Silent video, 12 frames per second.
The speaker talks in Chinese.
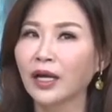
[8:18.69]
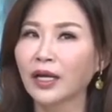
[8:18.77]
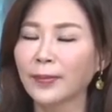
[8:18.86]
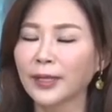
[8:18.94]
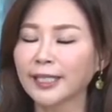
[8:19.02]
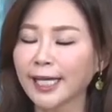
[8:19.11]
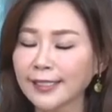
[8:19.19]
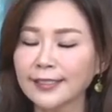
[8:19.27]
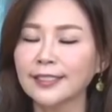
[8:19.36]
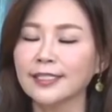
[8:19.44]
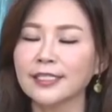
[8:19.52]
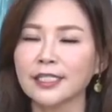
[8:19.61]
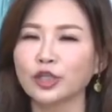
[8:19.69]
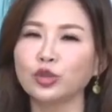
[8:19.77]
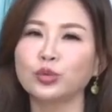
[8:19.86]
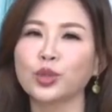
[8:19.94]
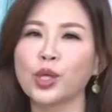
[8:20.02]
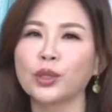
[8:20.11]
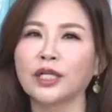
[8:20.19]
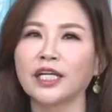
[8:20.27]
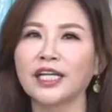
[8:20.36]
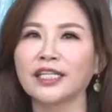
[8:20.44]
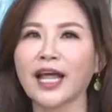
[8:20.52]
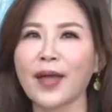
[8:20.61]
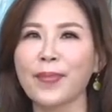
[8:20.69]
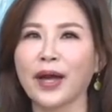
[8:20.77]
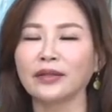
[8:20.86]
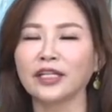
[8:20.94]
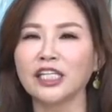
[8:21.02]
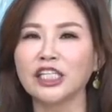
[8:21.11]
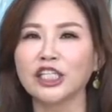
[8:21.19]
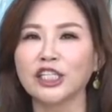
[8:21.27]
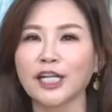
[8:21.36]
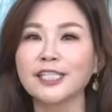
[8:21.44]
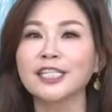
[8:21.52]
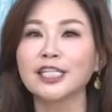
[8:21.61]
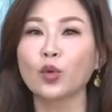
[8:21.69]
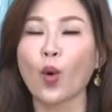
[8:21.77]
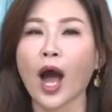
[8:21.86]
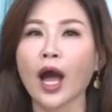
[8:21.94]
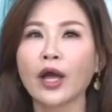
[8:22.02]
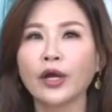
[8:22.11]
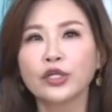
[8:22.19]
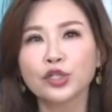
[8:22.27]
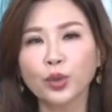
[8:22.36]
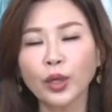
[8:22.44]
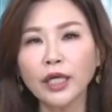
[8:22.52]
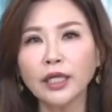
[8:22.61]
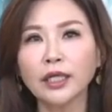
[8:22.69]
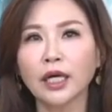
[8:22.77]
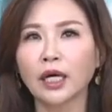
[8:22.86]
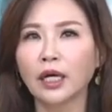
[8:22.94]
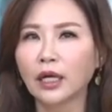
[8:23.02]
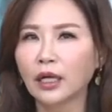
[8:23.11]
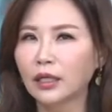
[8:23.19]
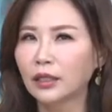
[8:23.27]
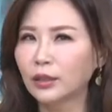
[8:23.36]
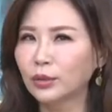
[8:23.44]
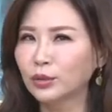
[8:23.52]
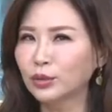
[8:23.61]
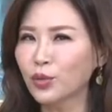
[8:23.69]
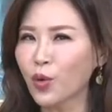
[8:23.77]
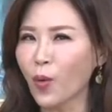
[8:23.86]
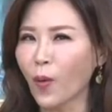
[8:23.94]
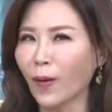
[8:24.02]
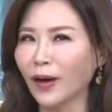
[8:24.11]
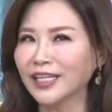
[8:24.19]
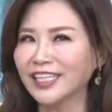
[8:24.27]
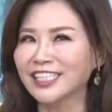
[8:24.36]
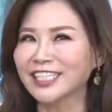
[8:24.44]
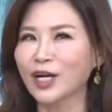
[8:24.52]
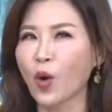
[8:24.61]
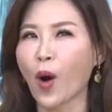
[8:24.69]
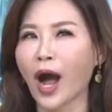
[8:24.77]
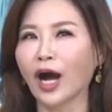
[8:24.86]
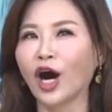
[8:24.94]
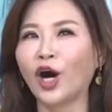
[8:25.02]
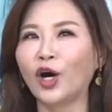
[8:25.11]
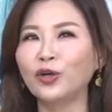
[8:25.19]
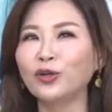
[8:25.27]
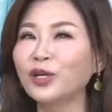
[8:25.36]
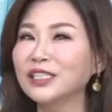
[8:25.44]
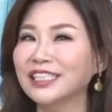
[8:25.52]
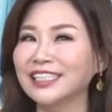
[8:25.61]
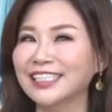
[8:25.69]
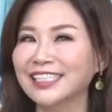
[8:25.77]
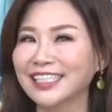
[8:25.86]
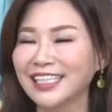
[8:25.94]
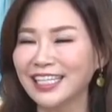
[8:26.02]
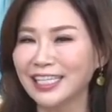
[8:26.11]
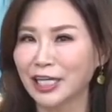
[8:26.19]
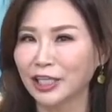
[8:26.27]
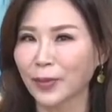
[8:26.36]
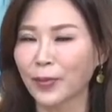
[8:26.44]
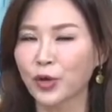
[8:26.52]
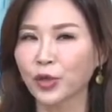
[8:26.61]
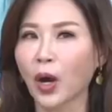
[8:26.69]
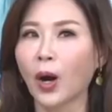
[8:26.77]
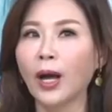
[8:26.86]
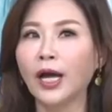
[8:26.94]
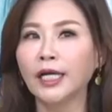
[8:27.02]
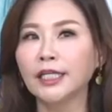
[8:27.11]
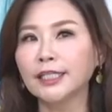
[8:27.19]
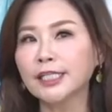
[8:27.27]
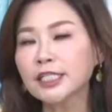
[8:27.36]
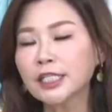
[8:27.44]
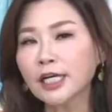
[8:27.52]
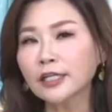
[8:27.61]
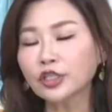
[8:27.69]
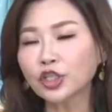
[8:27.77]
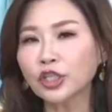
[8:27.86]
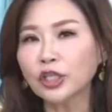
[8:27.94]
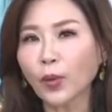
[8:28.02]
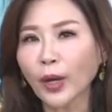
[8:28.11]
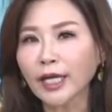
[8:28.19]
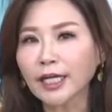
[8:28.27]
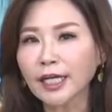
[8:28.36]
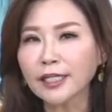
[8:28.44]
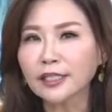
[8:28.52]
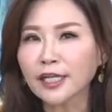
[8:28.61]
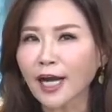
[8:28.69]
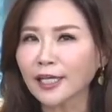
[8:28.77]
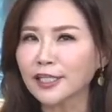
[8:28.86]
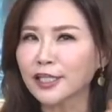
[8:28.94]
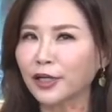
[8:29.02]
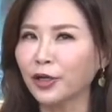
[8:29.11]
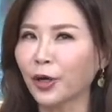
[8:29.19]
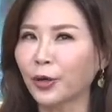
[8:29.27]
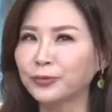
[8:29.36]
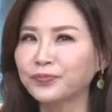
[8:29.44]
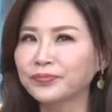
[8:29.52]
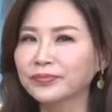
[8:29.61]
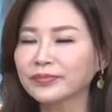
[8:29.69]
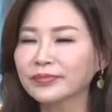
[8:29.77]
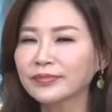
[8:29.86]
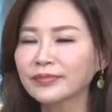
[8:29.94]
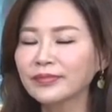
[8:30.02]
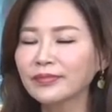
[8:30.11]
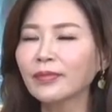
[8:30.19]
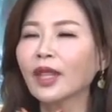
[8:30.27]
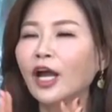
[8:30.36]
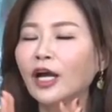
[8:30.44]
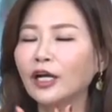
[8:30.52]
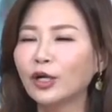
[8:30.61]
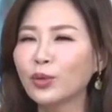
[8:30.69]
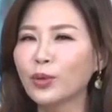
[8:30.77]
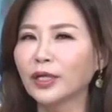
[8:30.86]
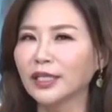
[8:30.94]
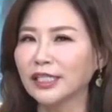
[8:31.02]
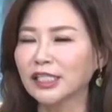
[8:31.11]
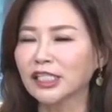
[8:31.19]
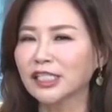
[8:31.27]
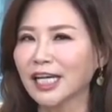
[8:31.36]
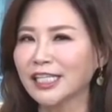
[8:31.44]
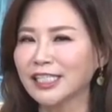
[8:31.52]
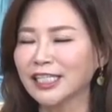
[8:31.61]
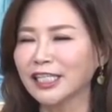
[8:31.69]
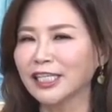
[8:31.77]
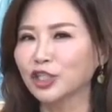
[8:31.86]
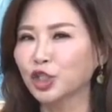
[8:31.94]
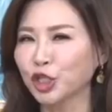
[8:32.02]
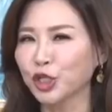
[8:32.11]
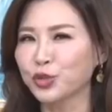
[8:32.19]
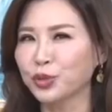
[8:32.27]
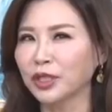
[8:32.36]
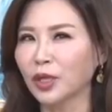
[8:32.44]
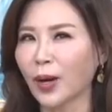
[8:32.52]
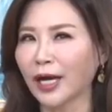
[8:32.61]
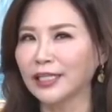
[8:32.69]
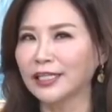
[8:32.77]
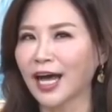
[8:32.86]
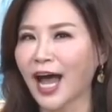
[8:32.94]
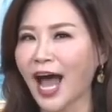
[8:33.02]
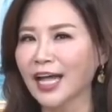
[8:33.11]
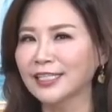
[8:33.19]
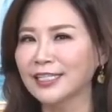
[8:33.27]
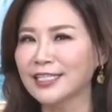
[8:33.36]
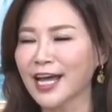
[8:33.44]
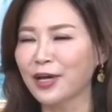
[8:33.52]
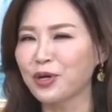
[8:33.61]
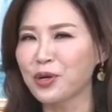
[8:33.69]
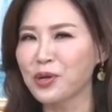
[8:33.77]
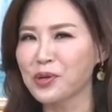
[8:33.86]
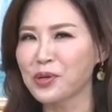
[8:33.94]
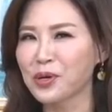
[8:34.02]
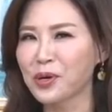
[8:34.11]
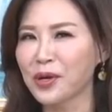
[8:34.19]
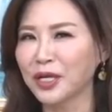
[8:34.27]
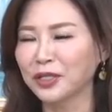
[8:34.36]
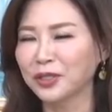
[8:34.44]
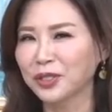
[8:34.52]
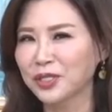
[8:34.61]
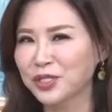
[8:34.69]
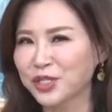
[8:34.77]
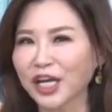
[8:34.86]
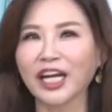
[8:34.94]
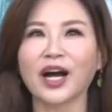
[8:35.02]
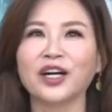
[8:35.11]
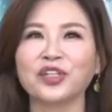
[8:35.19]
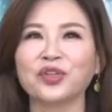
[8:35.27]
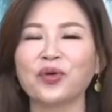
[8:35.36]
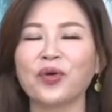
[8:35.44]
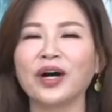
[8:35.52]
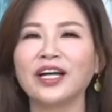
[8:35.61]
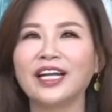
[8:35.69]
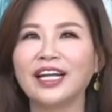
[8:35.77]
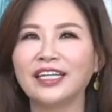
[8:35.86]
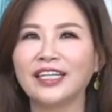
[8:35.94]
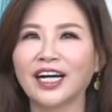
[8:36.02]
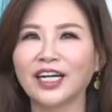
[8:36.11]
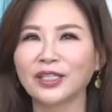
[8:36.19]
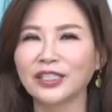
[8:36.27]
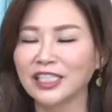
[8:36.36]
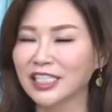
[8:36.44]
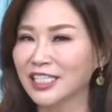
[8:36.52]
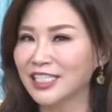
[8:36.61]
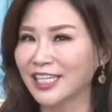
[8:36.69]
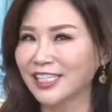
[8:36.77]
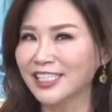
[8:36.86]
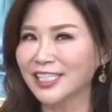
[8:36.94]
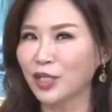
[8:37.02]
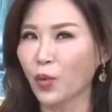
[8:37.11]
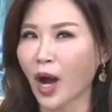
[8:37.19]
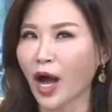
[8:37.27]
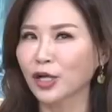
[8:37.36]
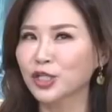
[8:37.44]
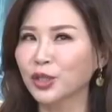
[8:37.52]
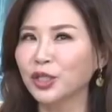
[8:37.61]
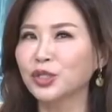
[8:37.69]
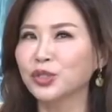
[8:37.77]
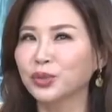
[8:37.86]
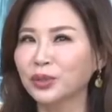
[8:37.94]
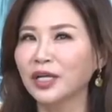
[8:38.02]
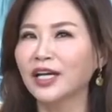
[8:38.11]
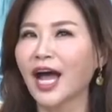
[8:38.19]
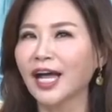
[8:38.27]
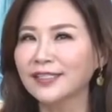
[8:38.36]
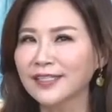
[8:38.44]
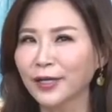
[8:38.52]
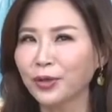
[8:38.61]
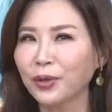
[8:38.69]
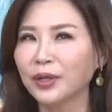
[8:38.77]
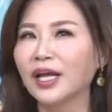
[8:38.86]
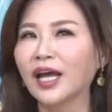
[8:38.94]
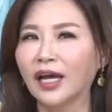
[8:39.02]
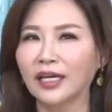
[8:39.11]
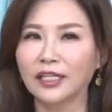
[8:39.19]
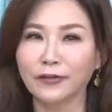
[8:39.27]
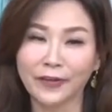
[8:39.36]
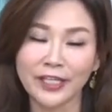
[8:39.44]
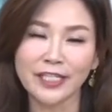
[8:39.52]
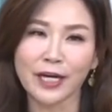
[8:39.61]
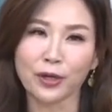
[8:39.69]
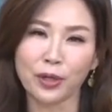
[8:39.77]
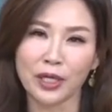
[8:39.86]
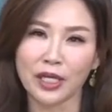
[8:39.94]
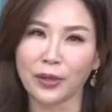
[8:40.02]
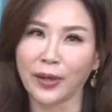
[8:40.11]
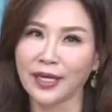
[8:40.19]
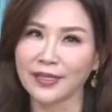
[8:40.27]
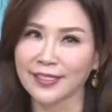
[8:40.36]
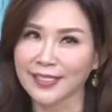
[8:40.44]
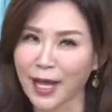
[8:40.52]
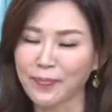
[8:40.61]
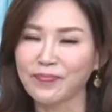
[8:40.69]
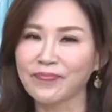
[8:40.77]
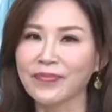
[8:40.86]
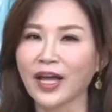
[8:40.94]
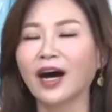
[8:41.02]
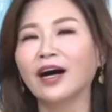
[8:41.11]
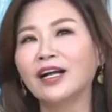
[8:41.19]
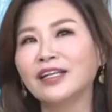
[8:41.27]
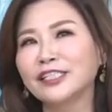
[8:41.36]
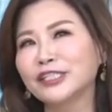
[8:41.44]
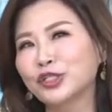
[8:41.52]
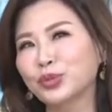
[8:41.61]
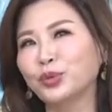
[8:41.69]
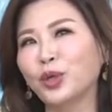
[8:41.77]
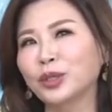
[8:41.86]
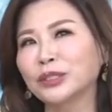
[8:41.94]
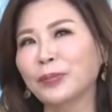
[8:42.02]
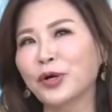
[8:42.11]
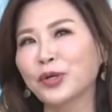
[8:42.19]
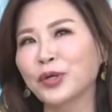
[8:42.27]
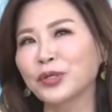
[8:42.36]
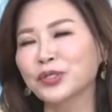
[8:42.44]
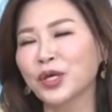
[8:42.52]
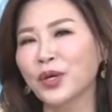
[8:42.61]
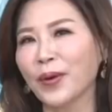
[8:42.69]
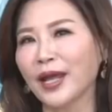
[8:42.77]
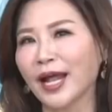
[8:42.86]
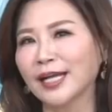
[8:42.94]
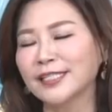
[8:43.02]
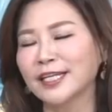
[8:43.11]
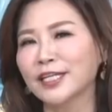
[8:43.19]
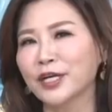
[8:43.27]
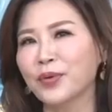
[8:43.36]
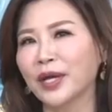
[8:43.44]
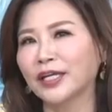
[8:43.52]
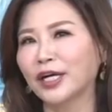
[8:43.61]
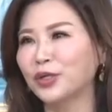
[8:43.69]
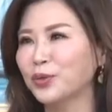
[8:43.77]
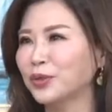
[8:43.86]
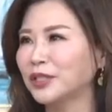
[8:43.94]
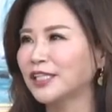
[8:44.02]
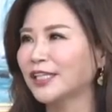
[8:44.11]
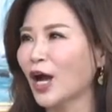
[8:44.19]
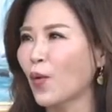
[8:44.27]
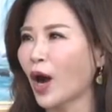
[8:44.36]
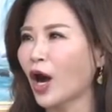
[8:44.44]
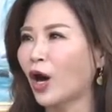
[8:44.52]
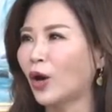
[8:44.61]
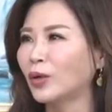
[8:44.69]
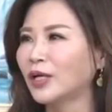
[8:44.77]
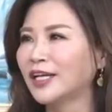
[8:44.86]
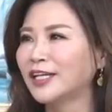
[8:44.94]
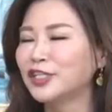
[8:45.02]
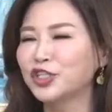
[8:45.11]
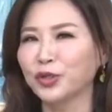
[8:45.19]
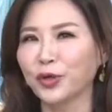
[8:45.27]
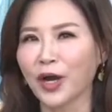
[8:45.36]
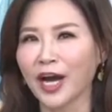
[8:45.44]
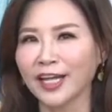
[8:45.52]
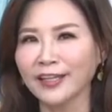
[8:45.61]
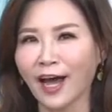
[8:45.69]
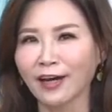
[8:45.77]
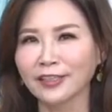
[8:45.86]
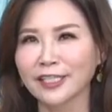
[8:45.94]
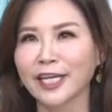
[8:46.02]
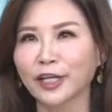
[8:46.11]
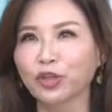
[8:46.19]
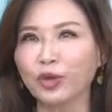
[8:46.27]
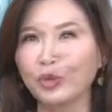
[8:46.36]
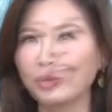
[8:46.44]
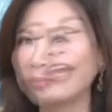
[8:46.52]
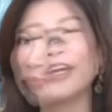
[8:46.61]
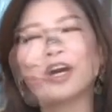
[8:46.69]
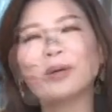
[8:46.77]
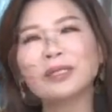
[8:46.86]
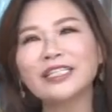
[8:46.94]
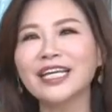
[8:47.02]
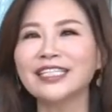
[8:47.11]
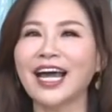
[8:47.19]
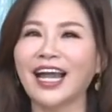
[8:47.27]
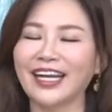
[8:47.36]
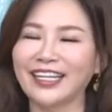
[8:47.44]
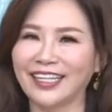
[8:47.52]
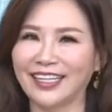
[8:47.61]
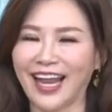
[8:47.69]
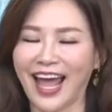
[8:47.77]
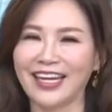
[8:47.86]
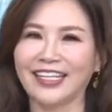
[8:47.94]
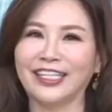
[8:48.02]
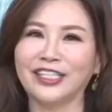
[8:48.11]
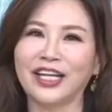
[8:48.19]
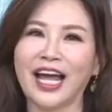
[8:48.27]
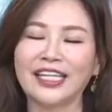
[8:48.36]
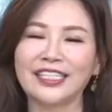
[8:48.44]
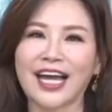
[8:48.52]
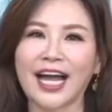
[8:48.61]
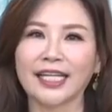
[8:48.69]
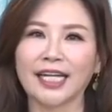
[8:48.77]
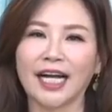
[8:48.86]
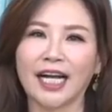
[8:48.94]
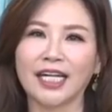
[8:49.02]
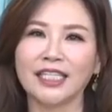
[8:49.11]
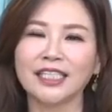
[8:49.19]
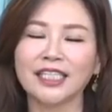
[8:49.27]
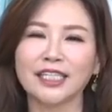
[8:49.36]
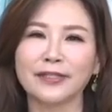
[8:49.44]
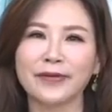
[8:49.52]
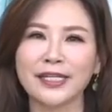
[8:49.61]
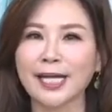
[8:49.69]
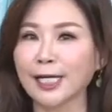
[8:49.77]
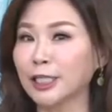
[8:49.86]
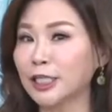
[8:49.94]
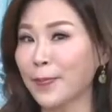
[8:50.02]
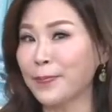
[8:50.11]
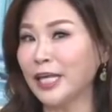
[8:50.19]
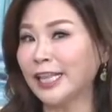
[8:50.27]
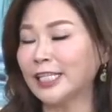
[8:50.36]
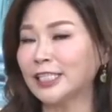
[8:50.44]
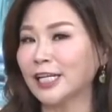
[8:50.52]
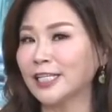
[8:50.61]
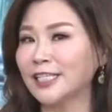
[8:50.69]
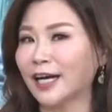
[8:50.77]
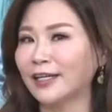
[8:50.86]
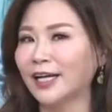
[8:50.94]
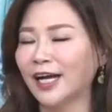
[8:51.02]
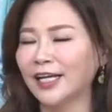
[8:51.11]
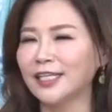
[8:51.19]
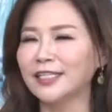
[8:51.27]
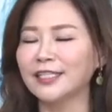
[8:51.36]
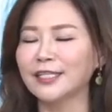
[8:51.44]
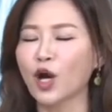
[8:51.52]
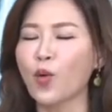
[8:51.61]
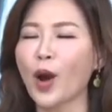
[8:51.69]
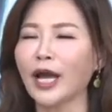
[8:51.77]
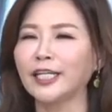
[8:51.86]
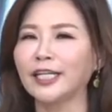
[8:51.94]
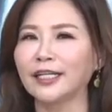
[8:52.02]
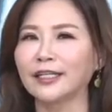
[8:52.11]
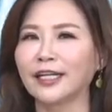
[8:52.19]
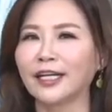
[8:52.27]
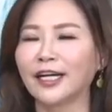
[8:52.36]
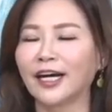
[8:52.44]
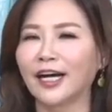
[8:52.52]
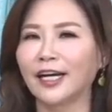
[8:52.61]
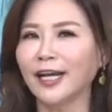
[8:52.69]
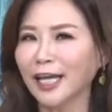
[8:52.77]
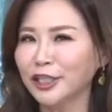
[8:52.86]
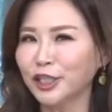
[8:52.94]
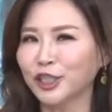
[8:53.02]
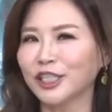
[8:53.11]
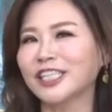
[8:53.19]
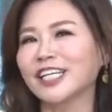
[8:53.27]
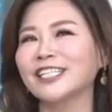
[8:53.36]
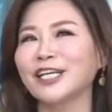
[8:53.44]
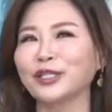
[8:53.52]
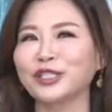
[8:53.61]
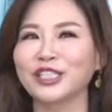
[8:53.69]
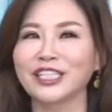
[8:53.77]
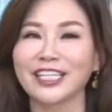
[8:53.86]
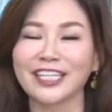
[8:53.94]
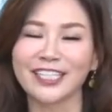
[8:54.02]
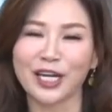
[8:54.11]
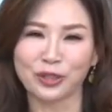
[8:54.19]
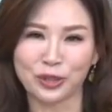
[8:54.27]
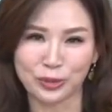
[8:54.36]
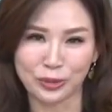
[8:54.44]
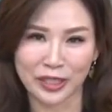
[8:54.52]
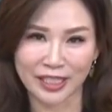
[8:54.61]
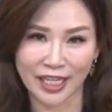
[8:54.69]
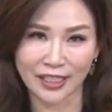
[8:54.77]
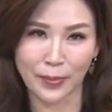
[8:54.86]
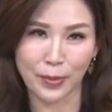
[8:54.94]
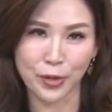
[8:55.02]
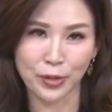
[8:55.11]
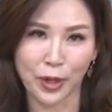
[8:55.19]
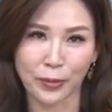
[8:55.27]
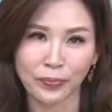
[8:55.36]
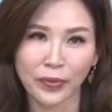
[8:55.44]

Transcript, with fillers: 那么天喜星入宫呢，也代表呢你是人气王，所以呢，如果你是网红或者你是艺人的朋友，你的声势会更上一层楼。如果你是在经营社群的话，你的按赞率会升高很多，然后你是人气王，所以除了按赞率，你的分享率也会很赞啊、哦。这是属龙的朋友，所以未来这一个月呢，如果你当网红，就有很好的前途。我们接下来来呢，就来讲啊、呃、一个非常神秘的生肖，也是一个外冷内热的生肖，就是生肖属蛇的朋友。